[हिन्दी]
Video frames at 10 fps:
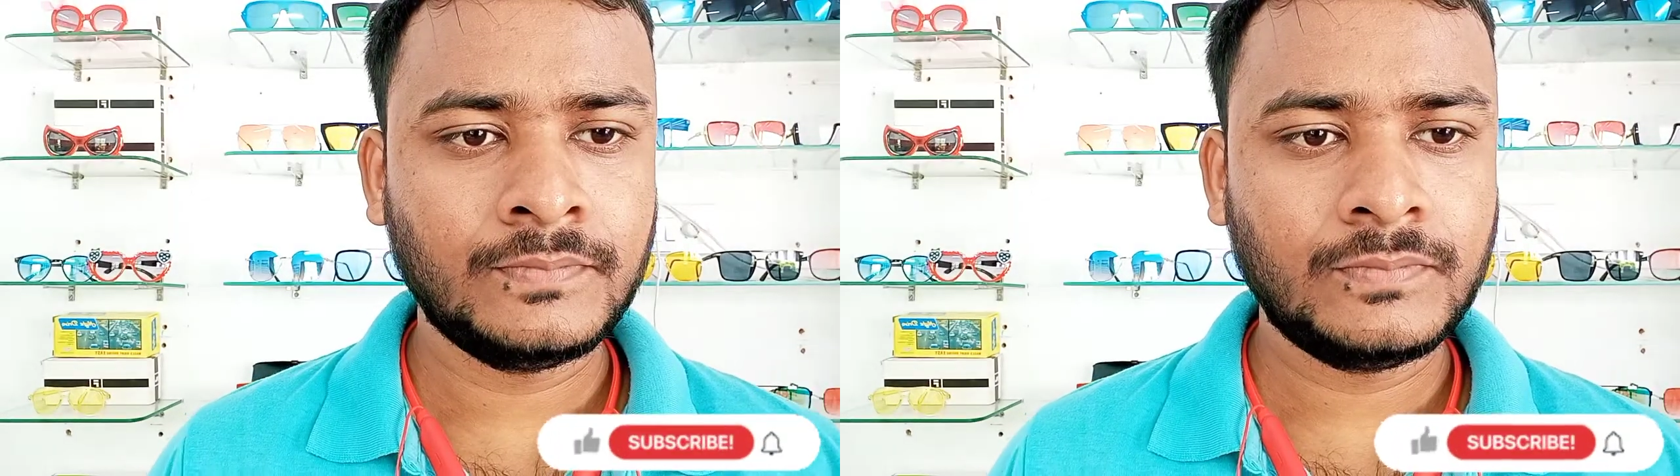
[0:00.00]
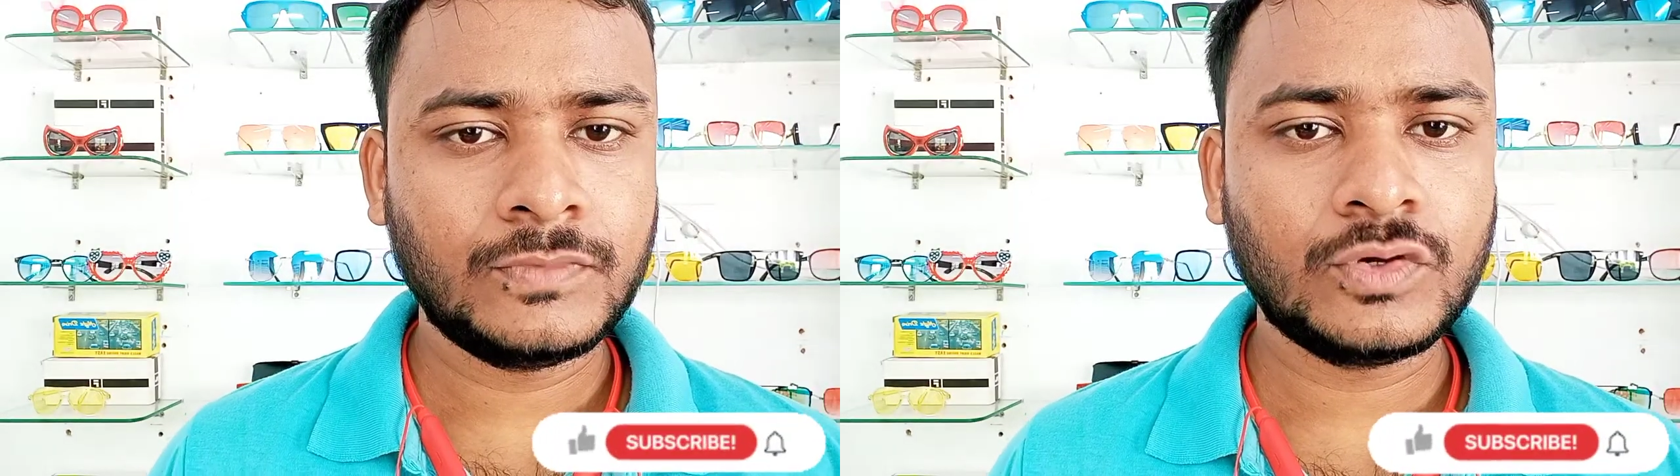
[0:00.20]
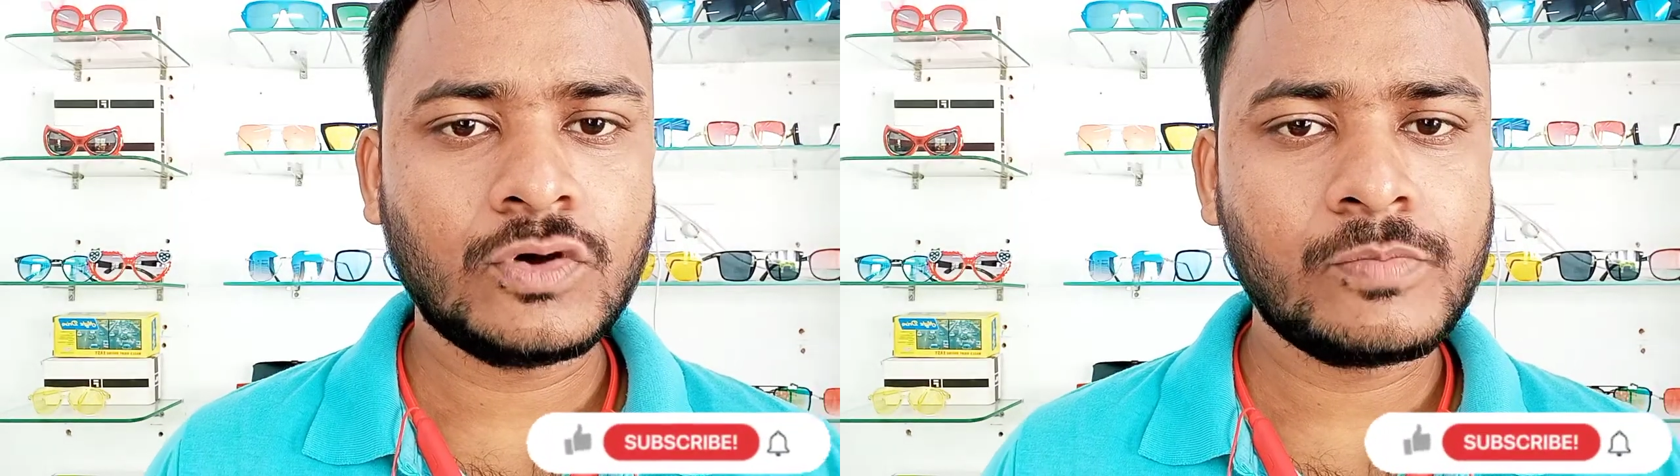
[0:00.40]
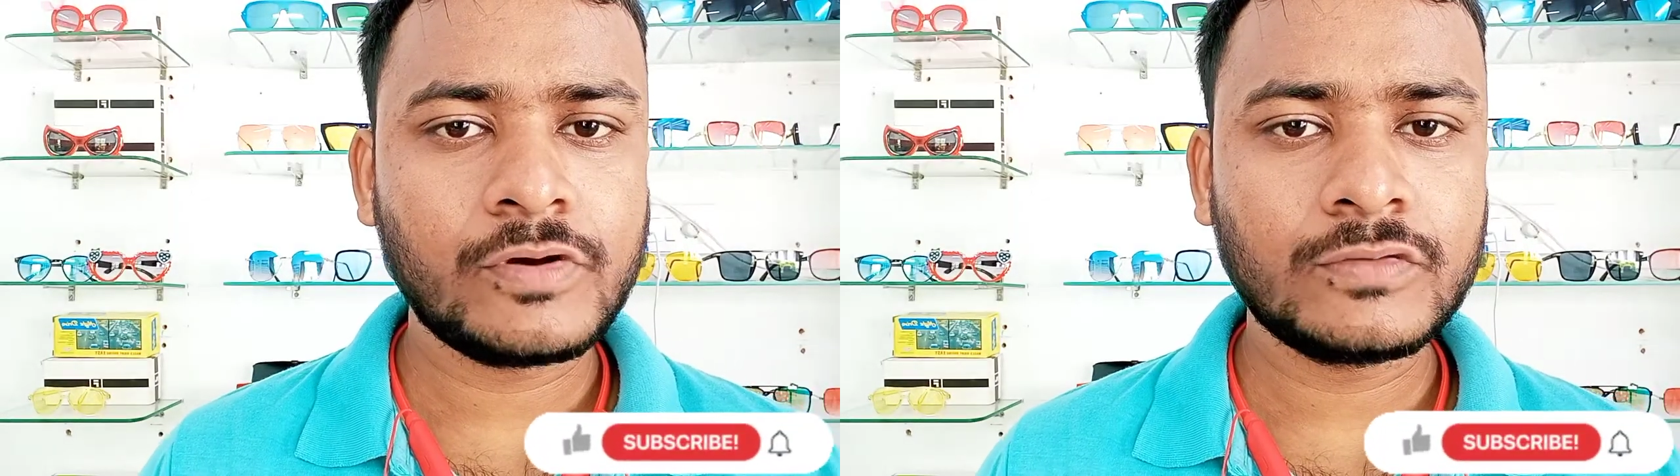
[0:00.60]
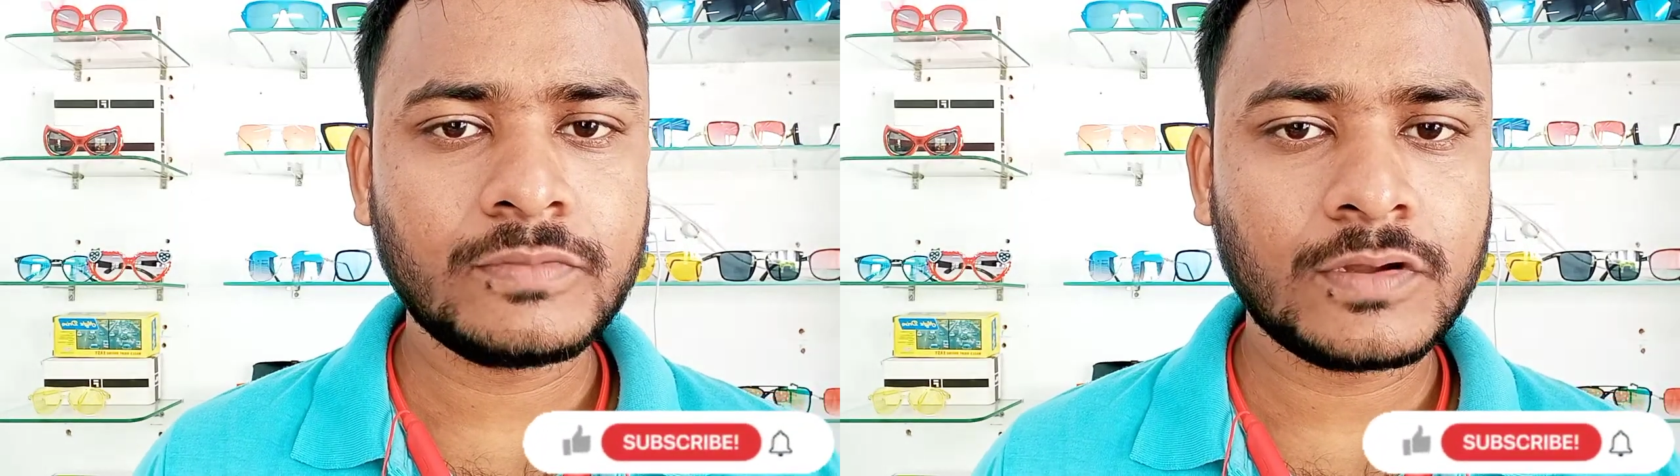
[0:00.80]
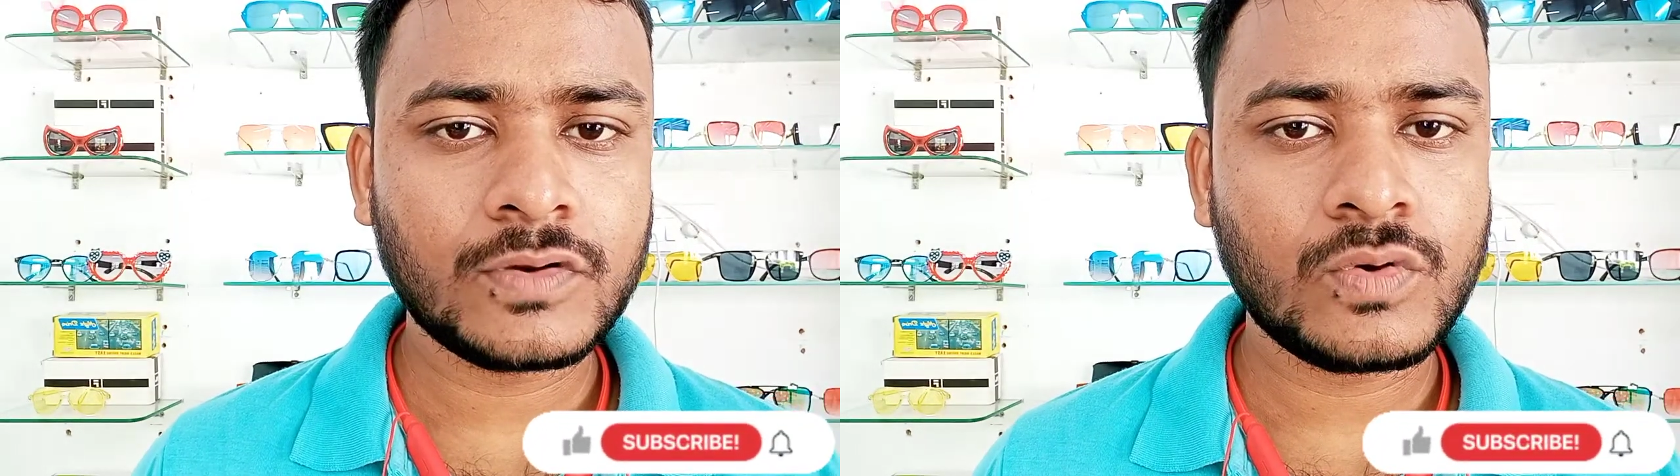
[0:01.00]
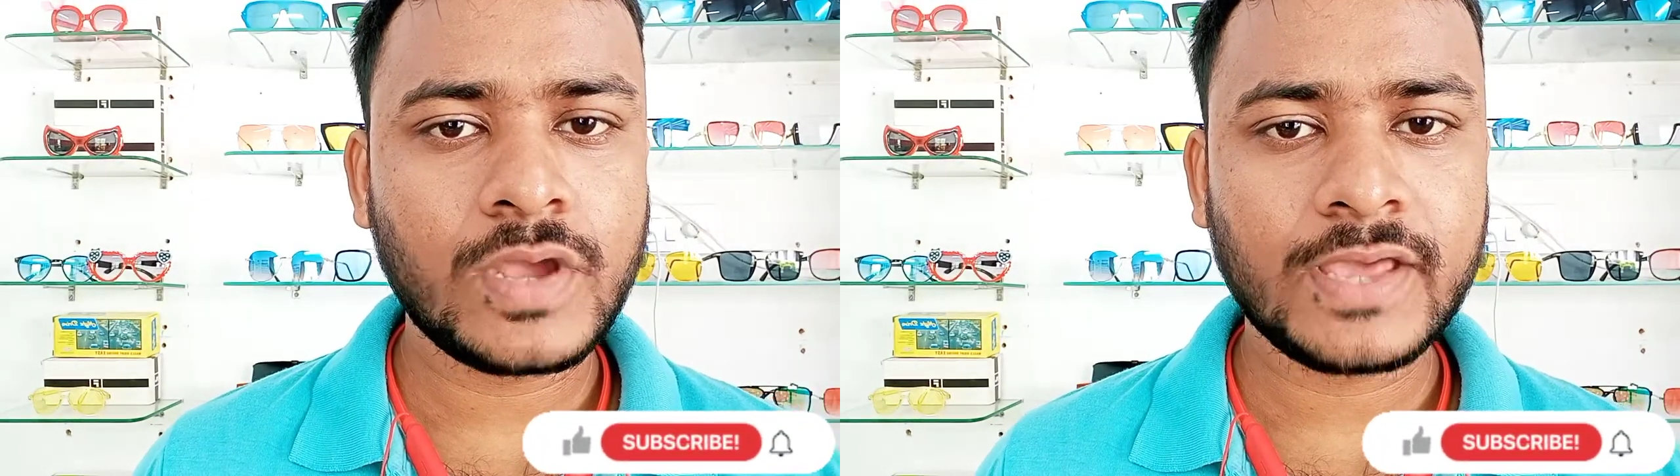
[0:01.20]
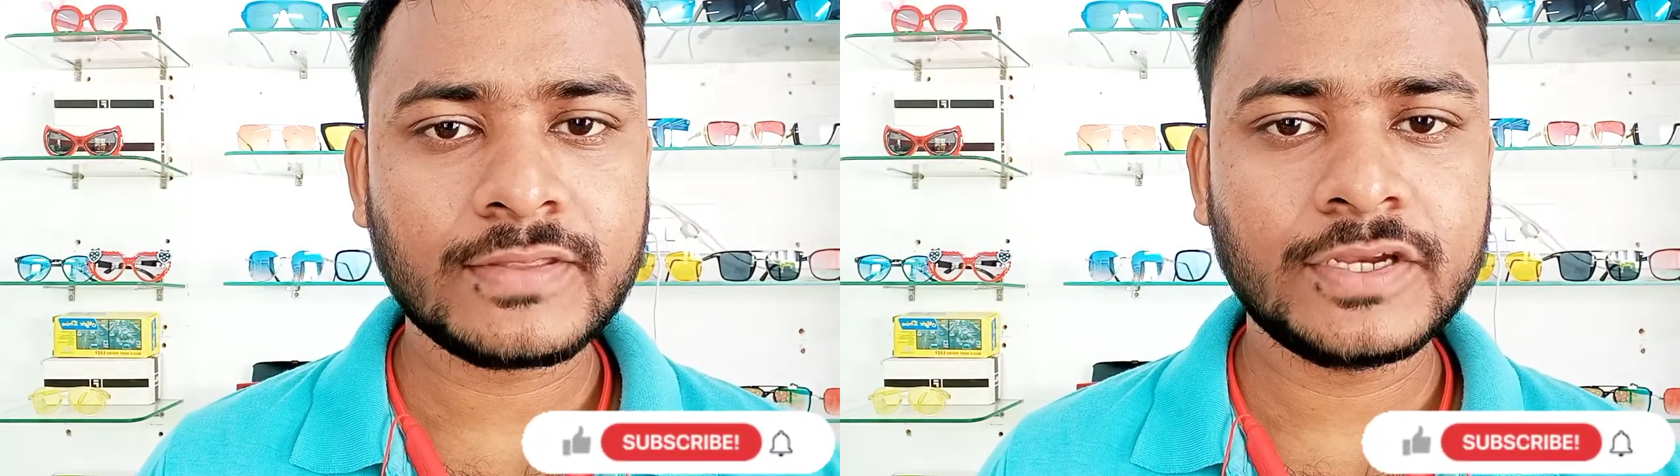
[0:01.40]
तो कंपाउंड पावर को
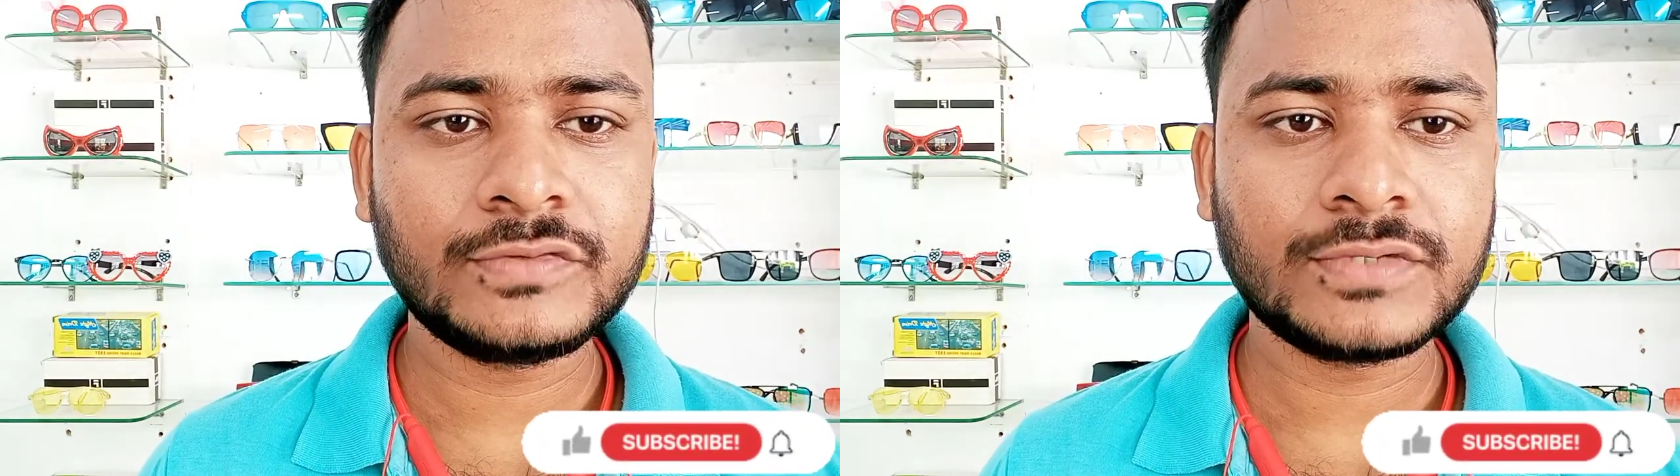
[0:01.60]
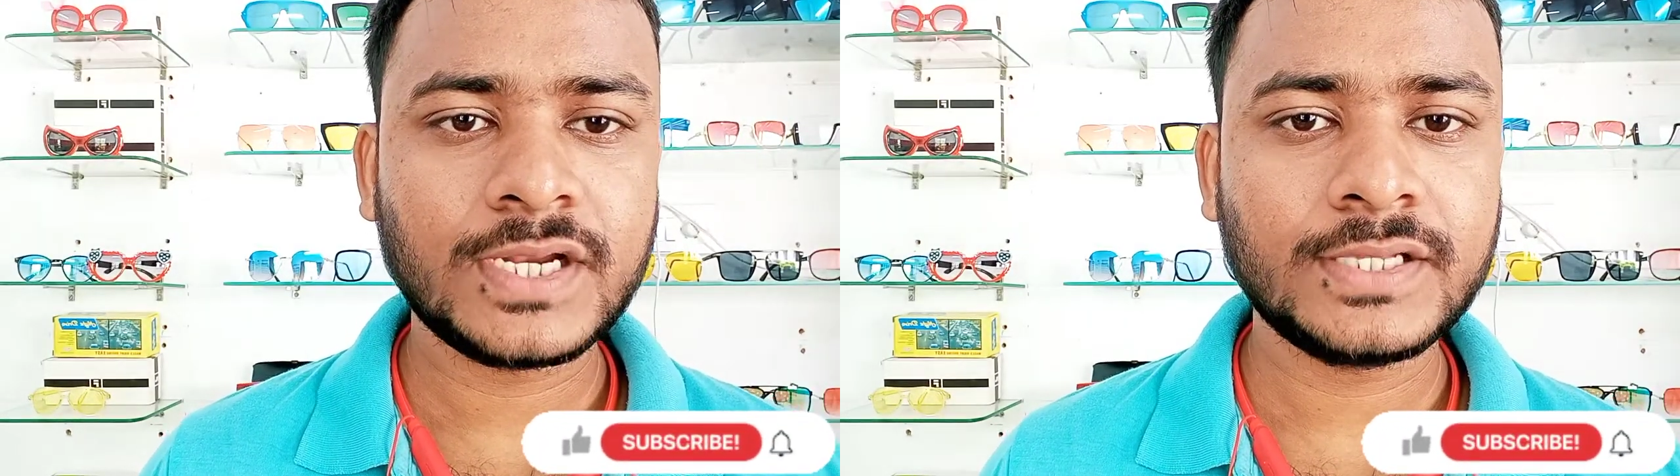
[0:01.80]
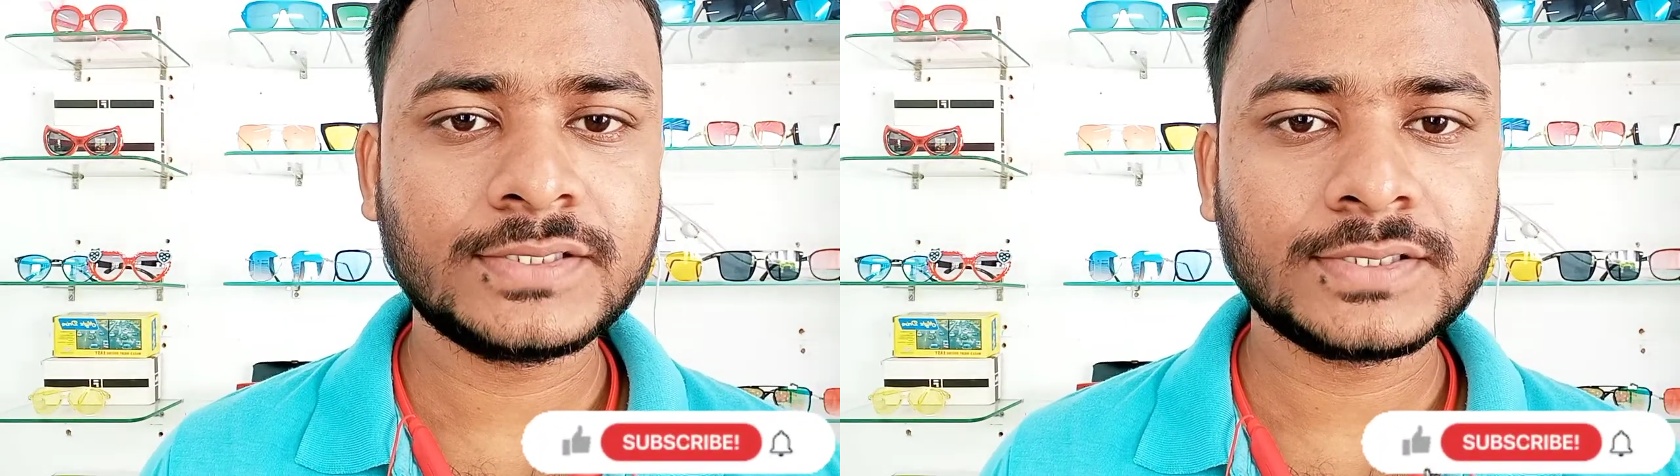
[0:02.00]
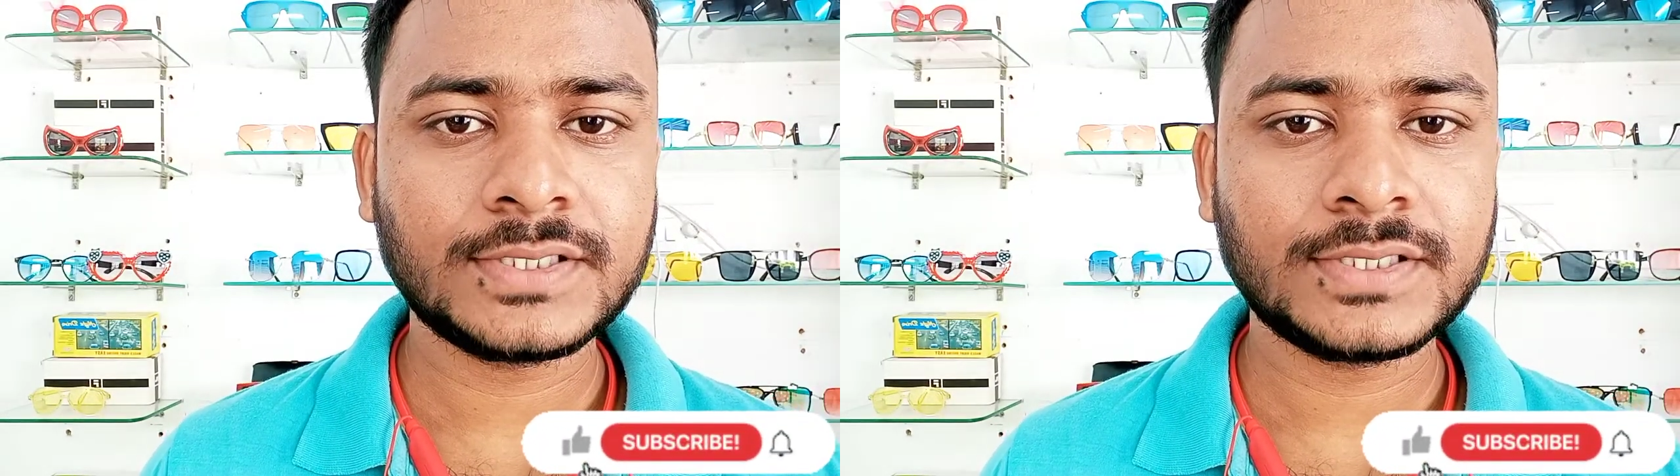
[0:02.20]
ऐसे न्यूट्रलाइज